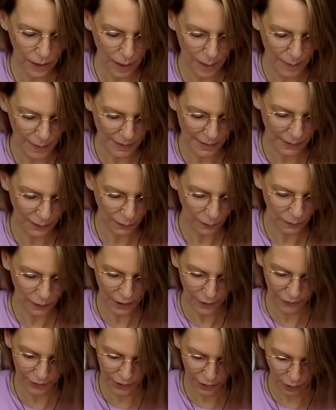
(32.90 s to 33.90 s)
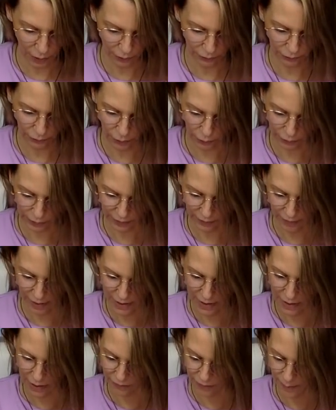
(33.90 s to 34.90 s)
la maison, les finances, le
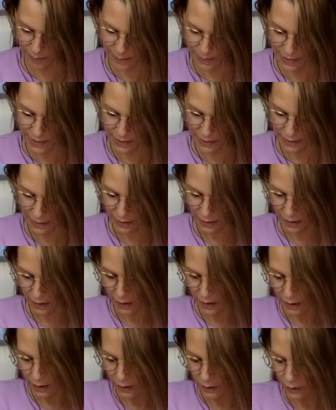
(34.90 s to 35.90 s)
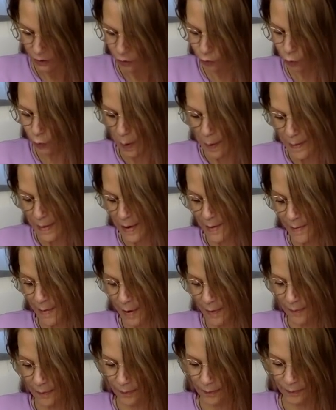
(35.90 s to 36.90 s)
travail, la famille,
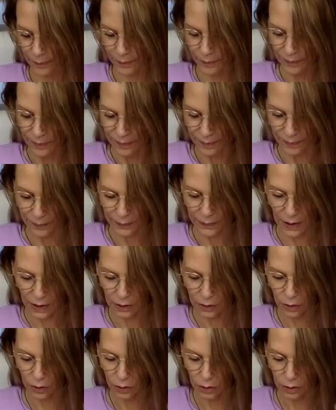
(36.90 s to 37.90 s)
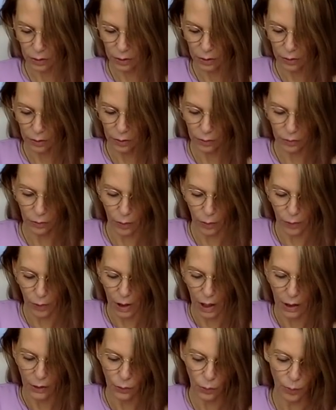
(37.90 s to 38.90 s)
soi-même. D'accord
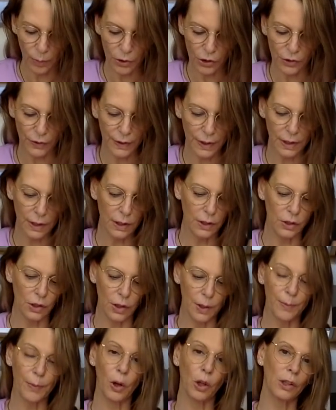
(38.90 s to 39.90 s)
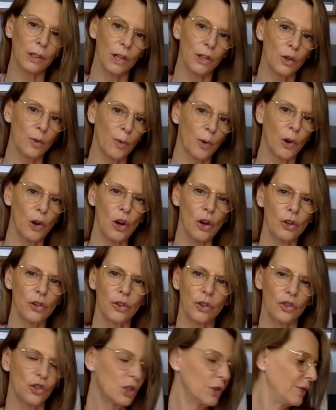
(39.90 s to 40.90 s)
Voilà. Donc moi, je vais, prendre quelques breloques.
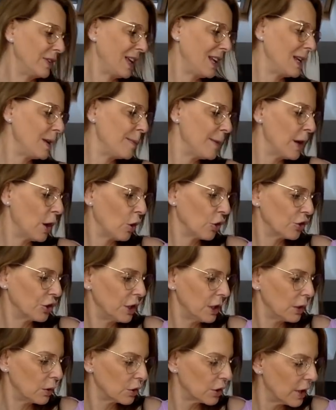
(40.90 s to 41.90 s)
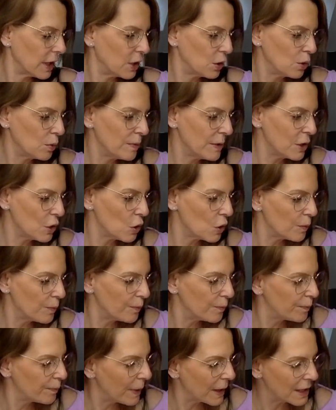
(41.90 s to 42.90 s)
Je viens de les mélanger. Donc j'avais tout mis le
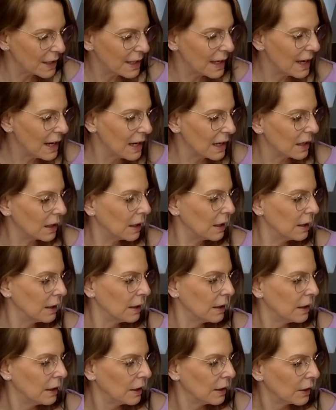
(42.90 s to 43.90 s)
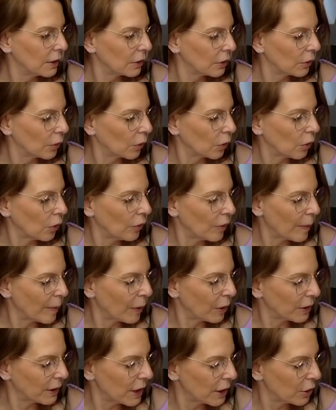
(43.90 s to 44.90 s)
pâtel. Donc on va
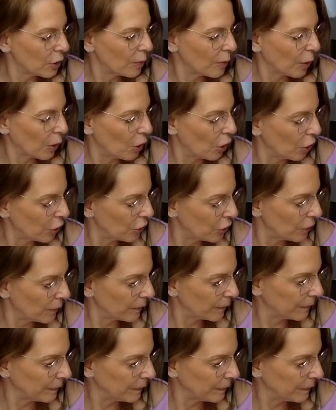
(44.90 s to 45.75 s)
prendre quelques breloques.